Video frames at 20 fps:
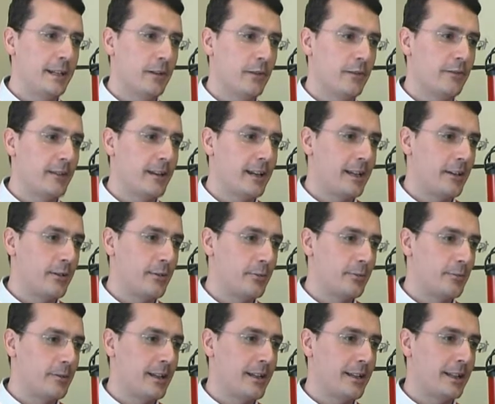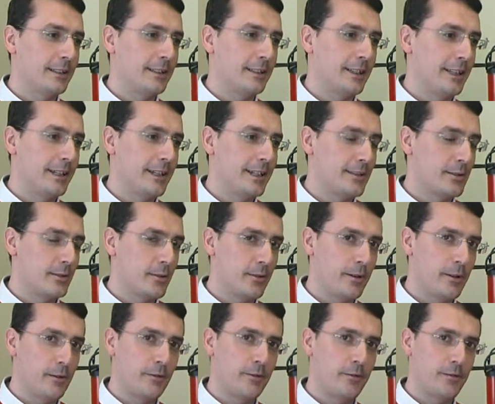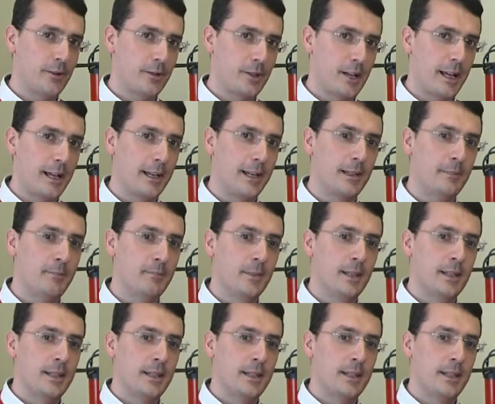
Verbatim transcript: e lo farà con una delegazione ufficiale.